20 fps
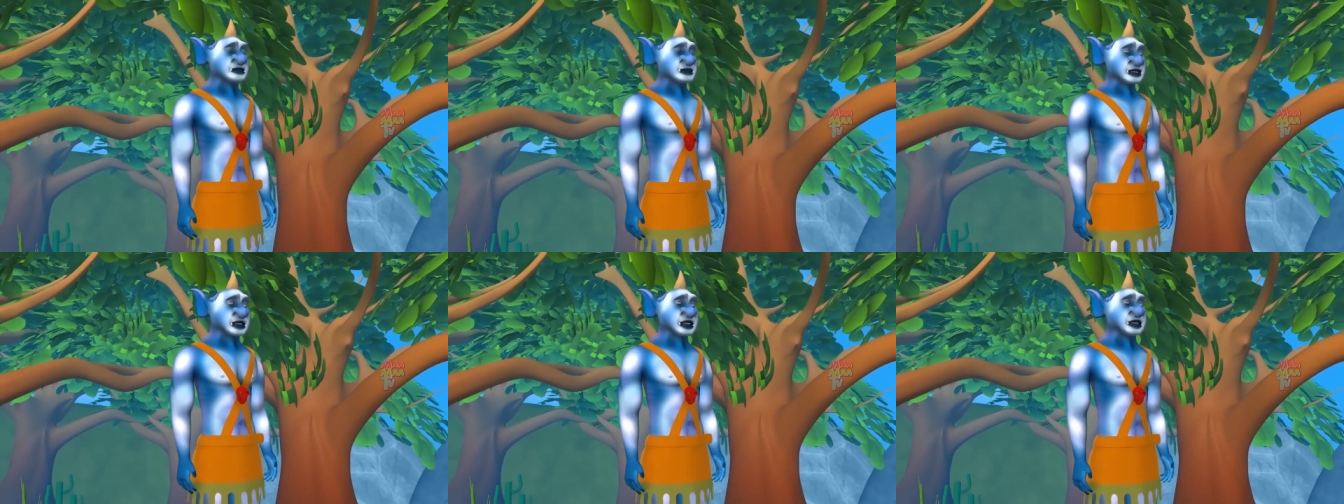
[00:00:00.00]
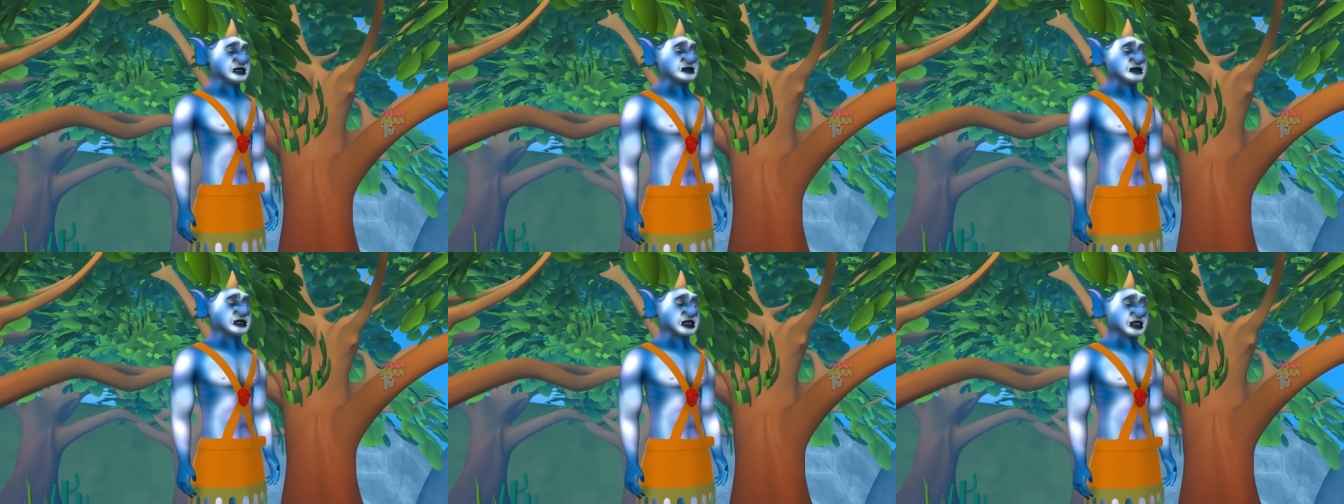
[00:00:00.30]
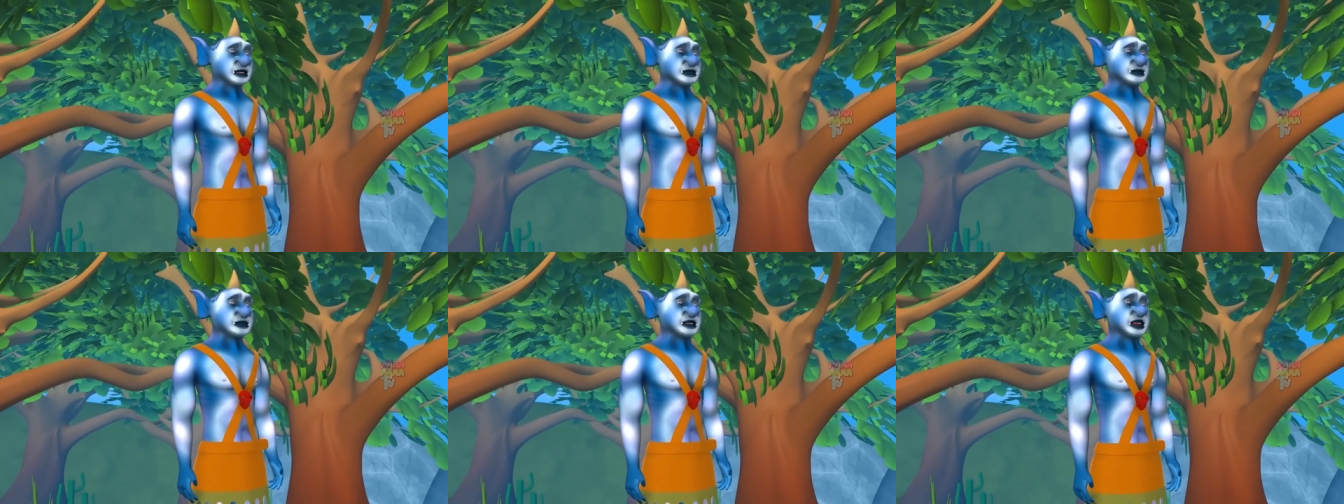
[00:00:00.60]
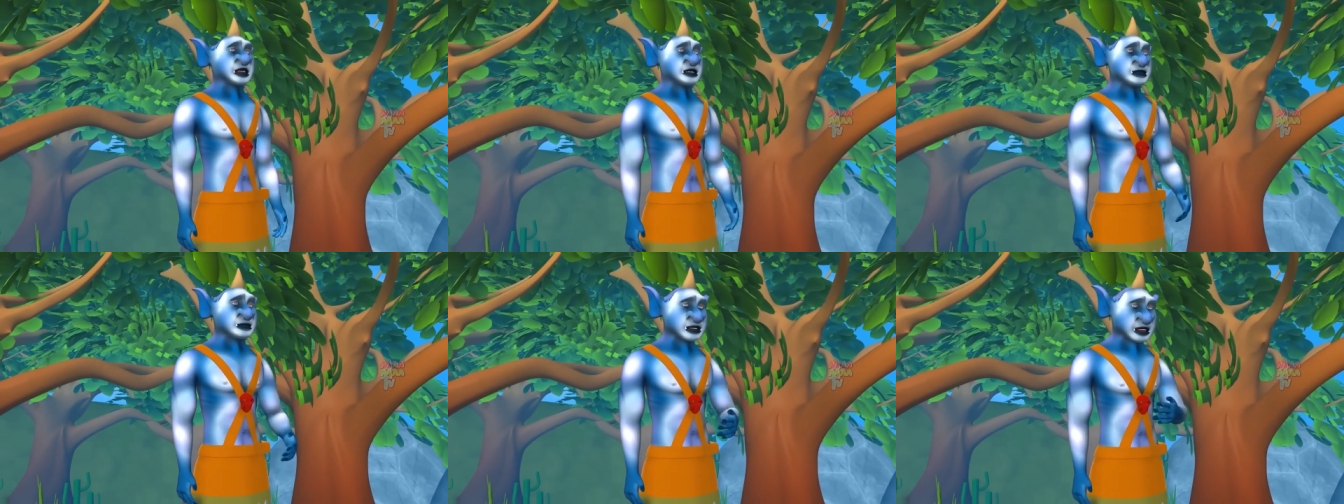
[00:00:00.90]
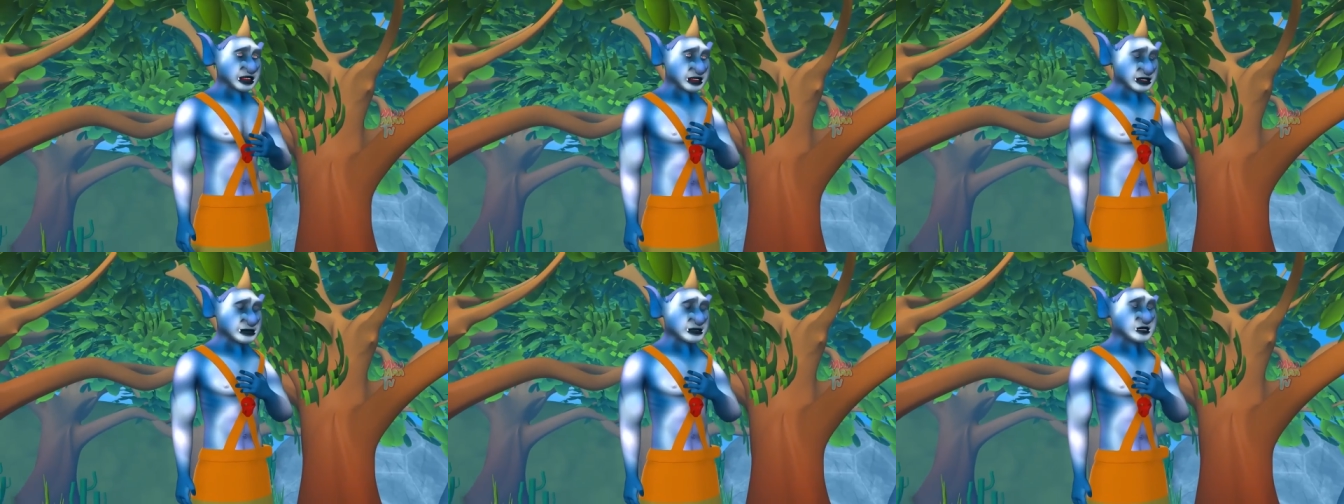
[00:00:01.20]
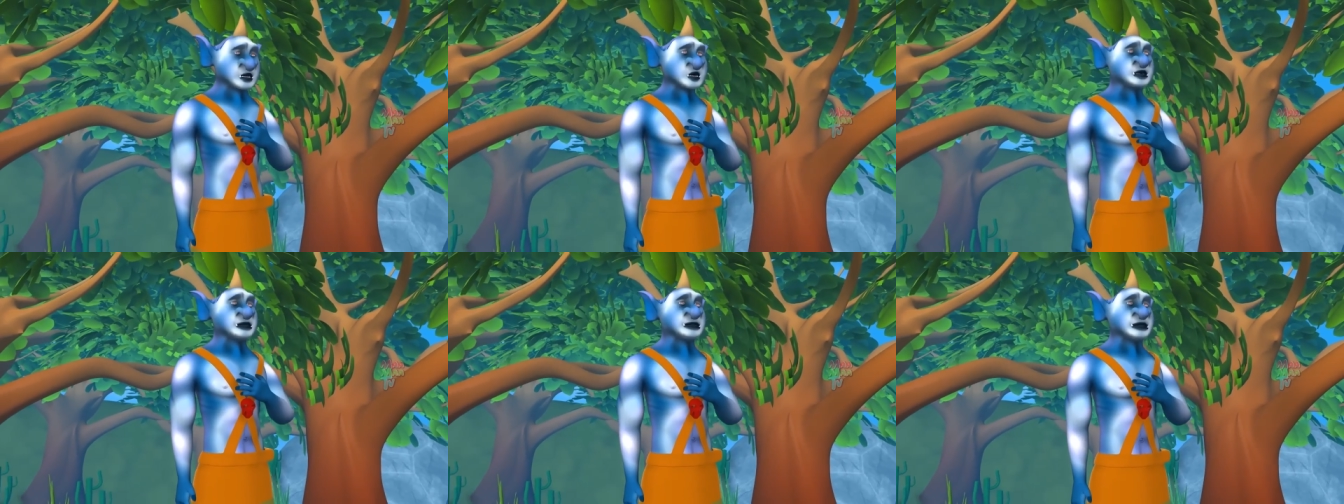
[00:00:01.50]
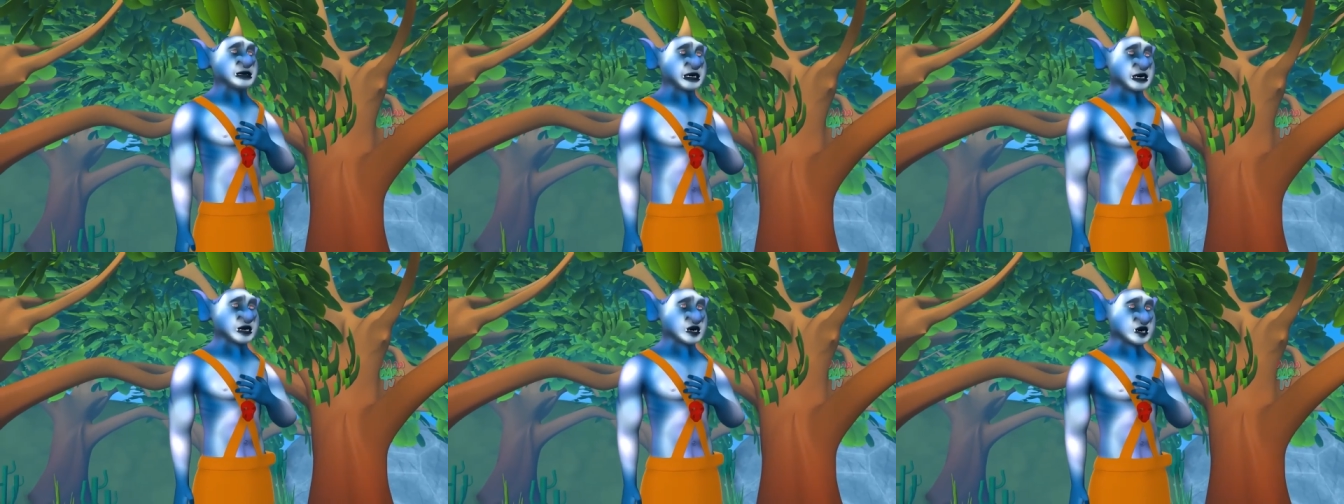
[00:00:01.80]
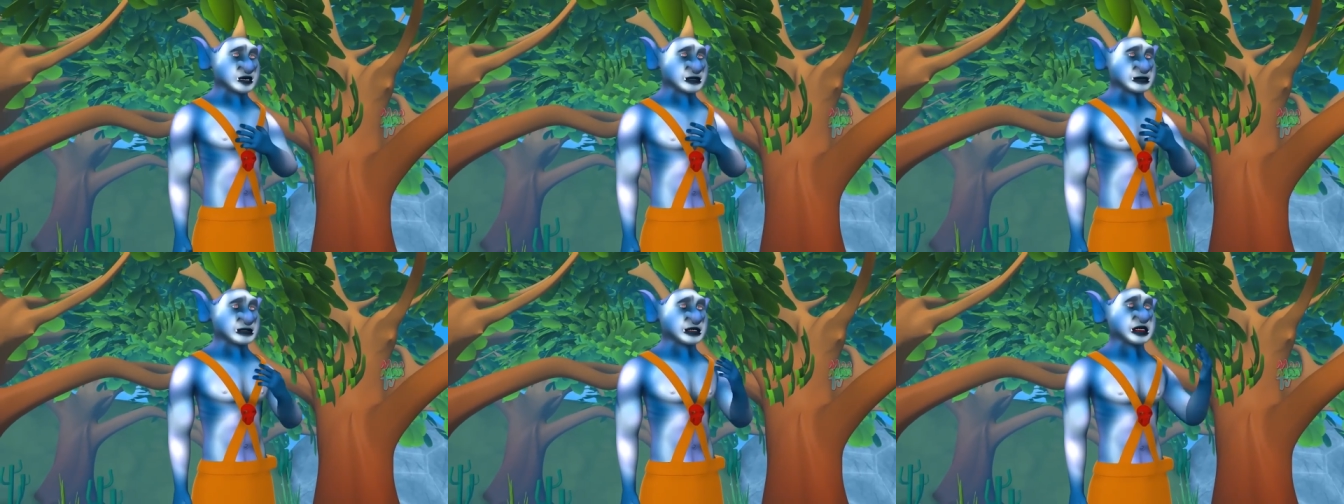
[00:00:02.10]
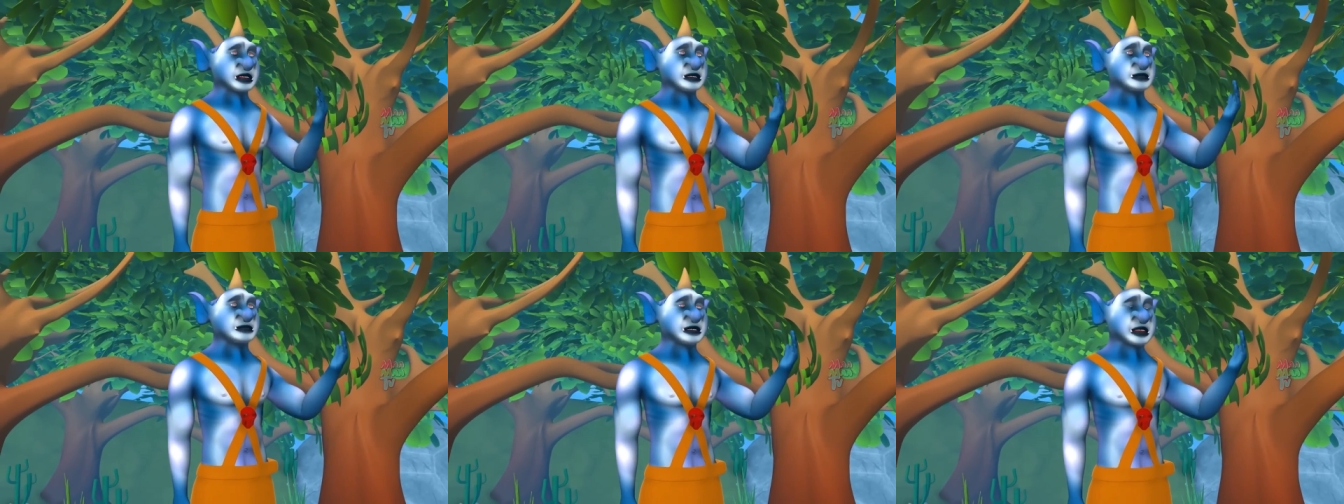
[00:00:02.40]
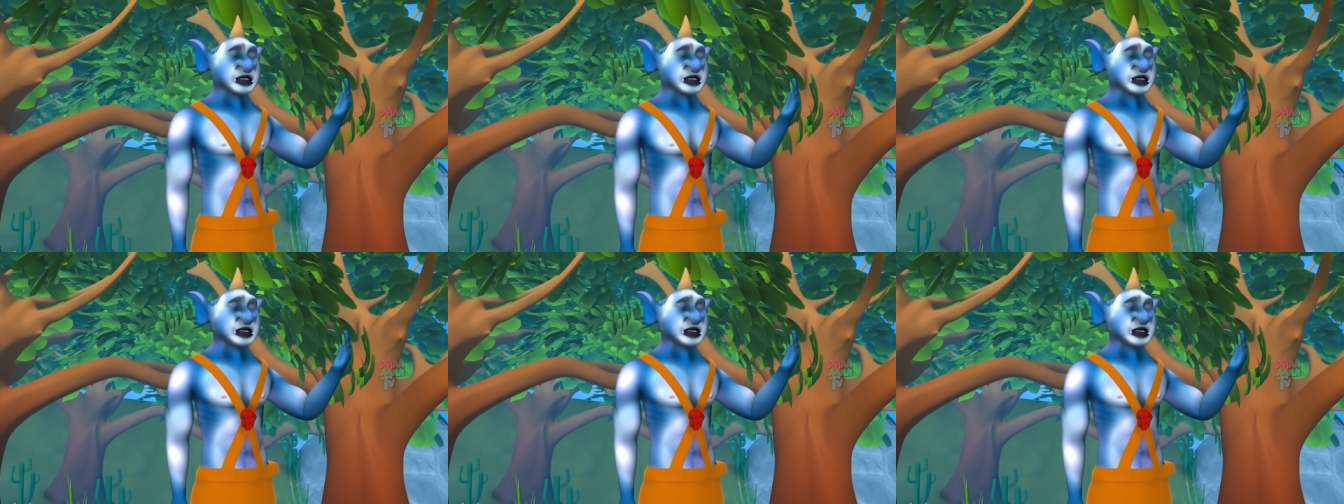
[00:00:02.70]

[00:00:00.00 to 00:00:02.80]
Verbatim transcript: कि इंसान हम राक्षसों से बहुत डरते